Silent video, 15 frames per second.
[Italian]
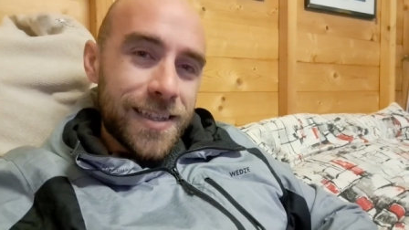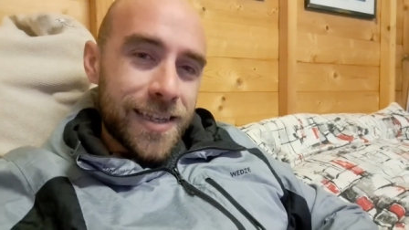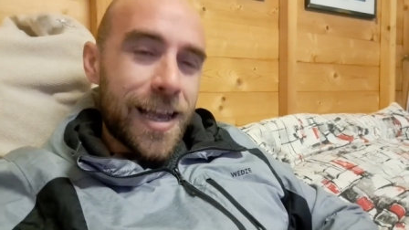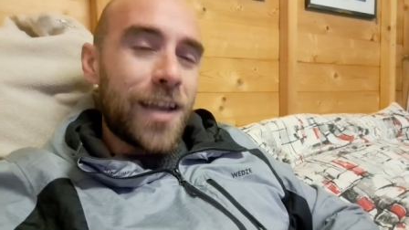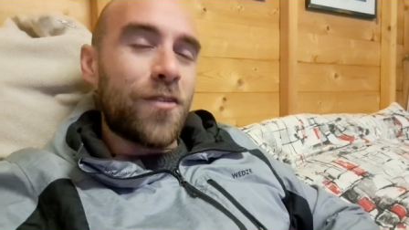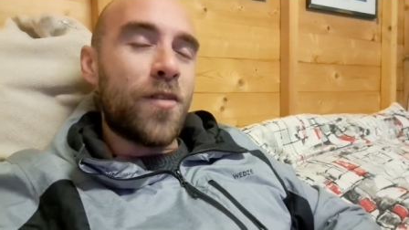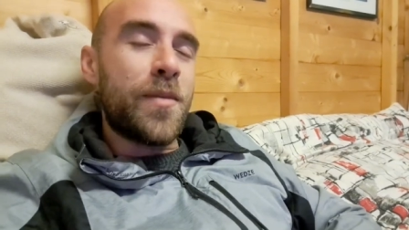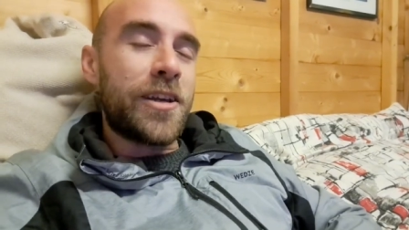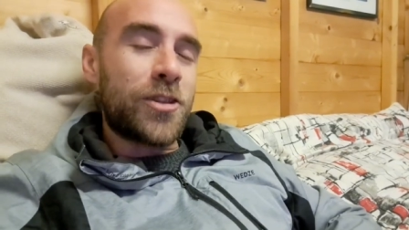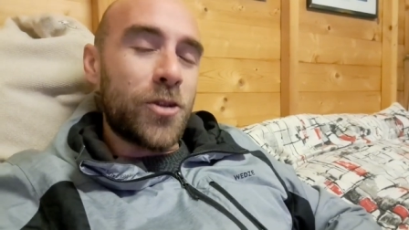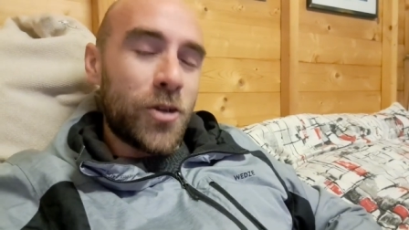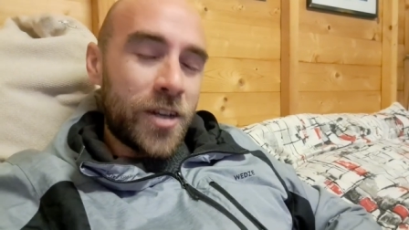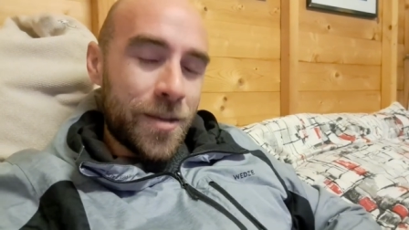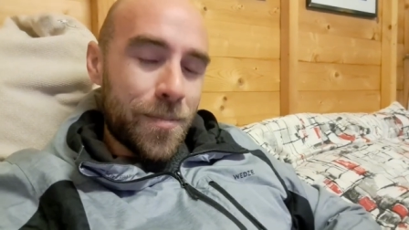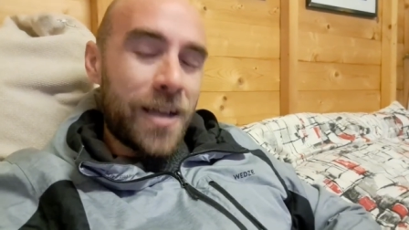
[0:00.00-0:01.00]
Salve
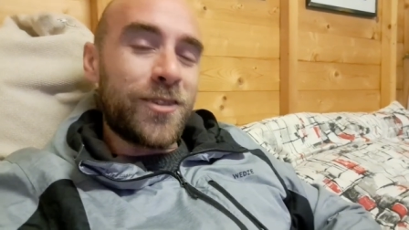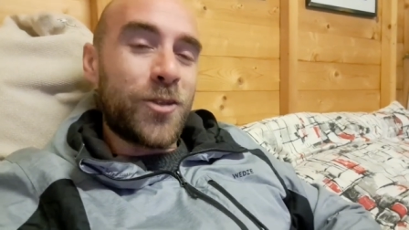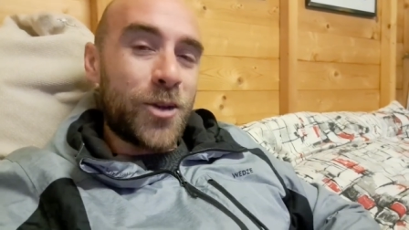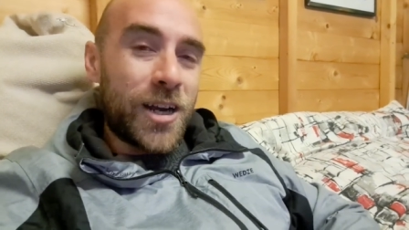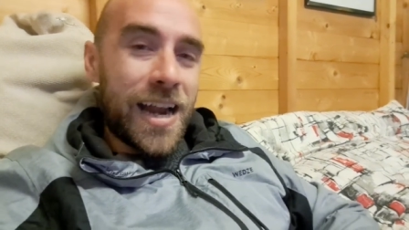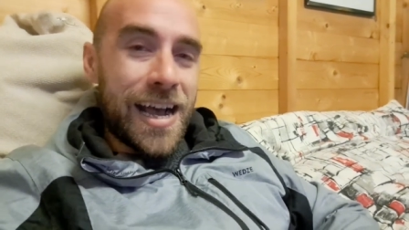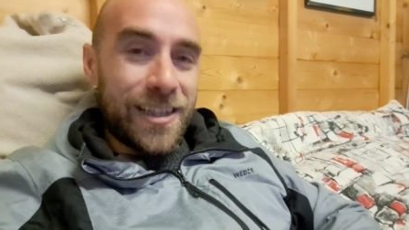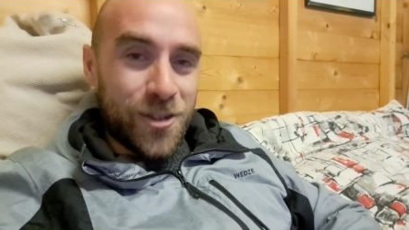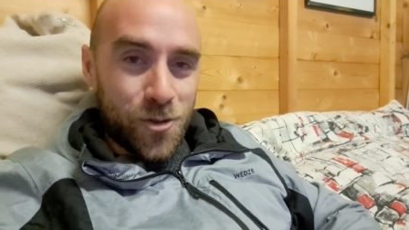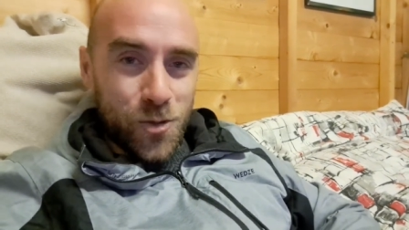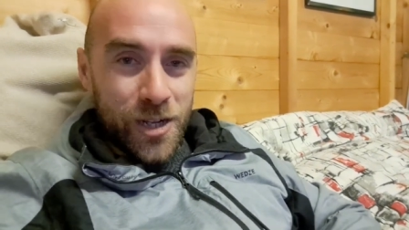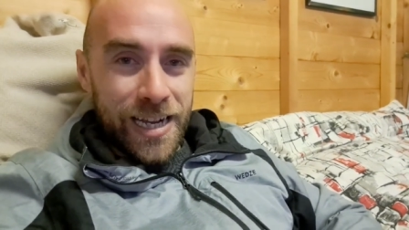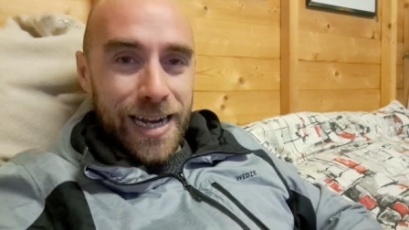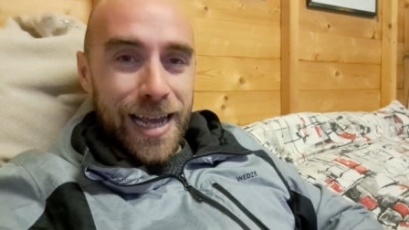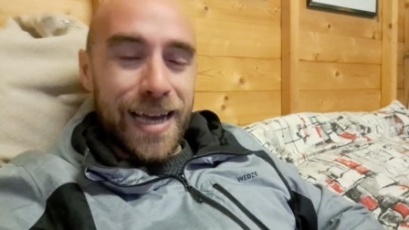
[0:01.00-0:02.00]
Merdoni, bentornati
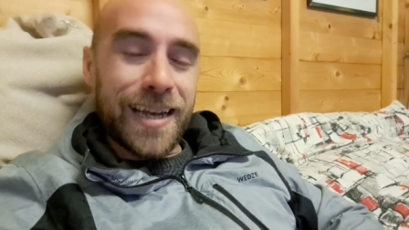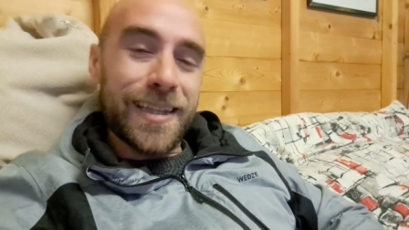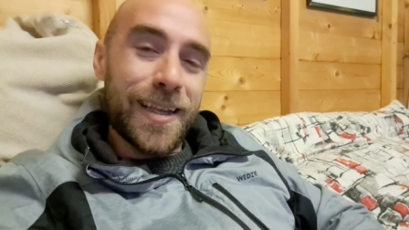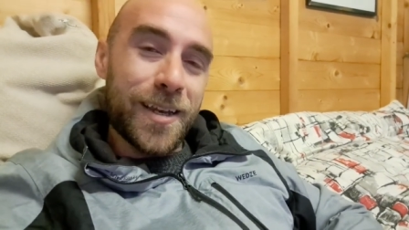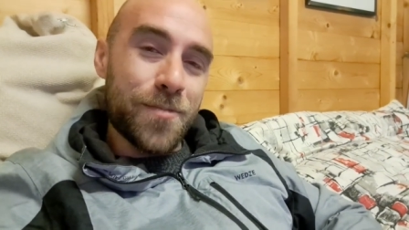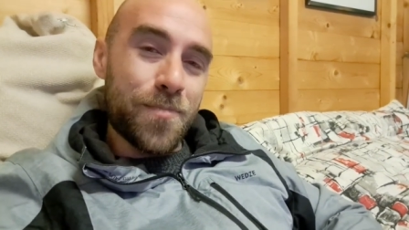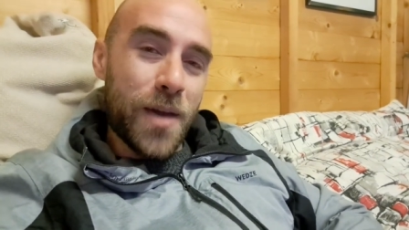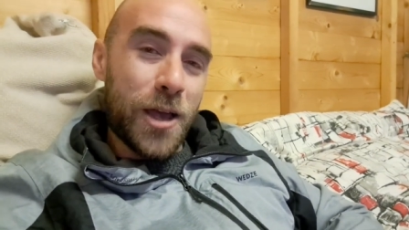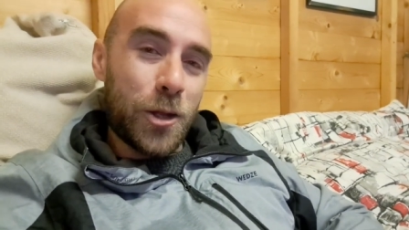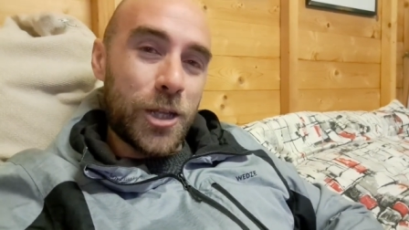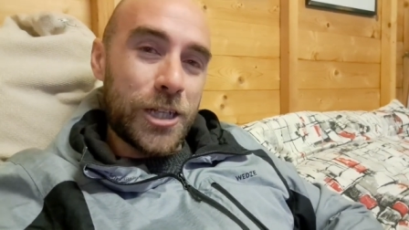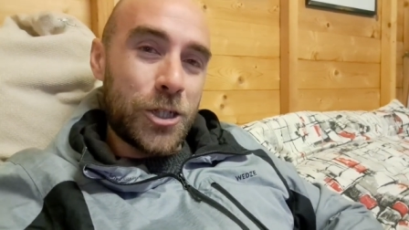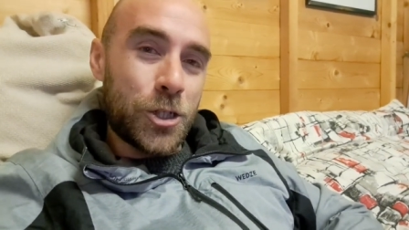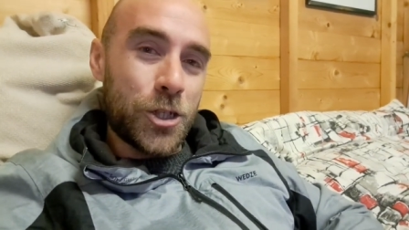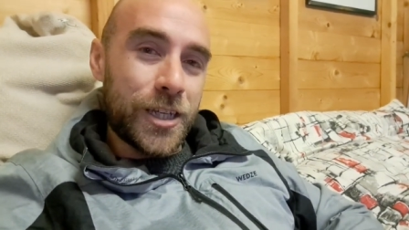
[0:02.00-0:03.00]
sul canale dell'Impero
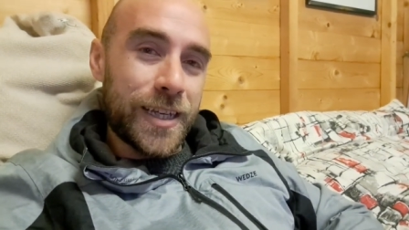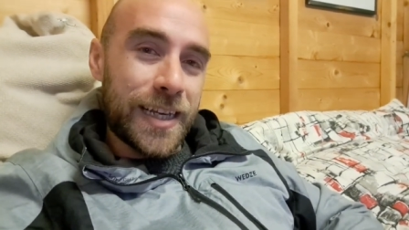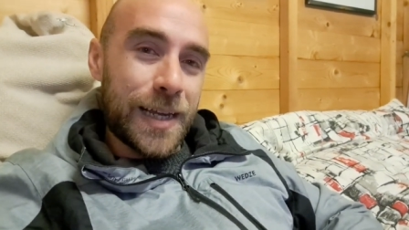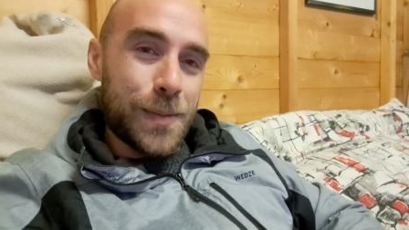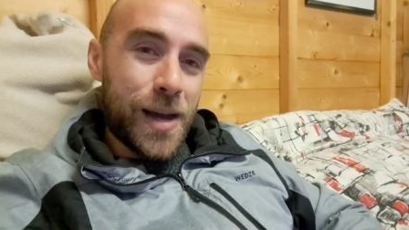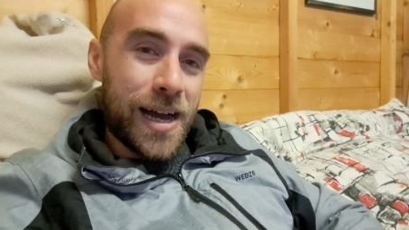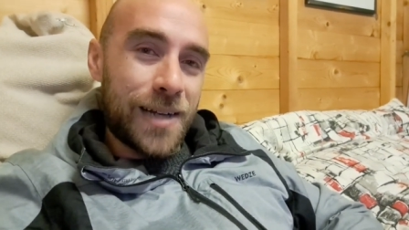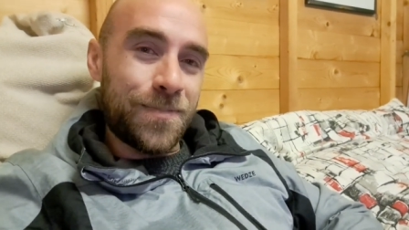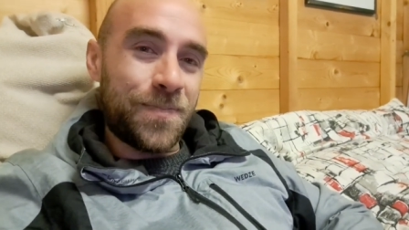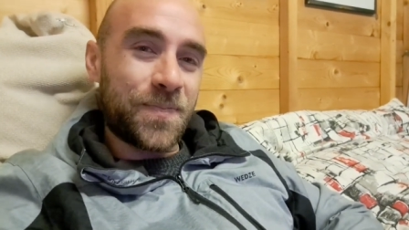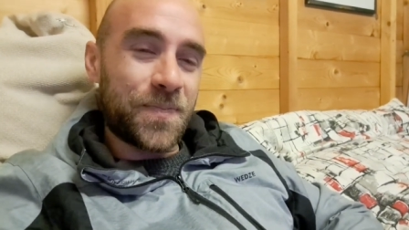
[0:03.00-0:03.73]
del Cinema.